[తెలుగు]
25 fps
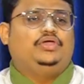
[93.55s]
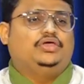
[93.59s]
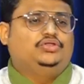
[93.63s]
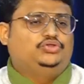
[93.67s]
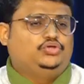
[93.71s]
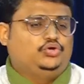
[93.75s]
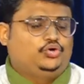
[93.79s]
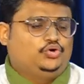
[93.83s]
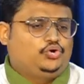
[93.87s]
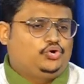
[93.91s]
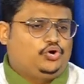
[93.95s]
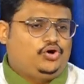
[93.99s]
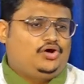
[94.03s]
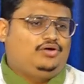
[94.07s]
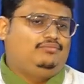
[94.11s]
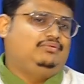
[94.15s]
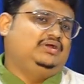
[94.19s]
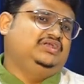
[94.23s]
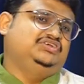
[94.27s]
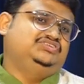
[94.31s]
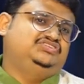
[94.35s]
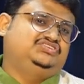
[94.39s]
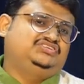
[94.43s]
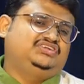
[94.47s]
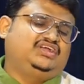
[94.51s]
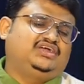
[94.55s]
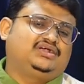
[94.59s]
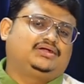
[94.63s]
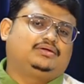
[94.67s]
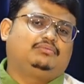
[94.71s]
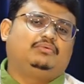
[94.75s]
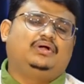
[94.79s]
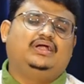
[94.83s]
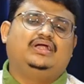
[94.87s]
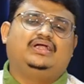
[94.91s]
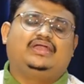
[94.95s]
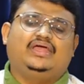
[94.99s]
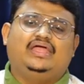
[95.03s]

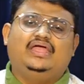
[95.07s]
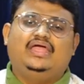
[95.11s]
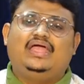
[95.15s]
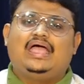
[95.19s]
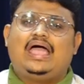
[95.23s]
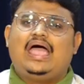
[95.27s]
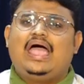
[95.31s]
ఎదుర్కోవలసినటువంటి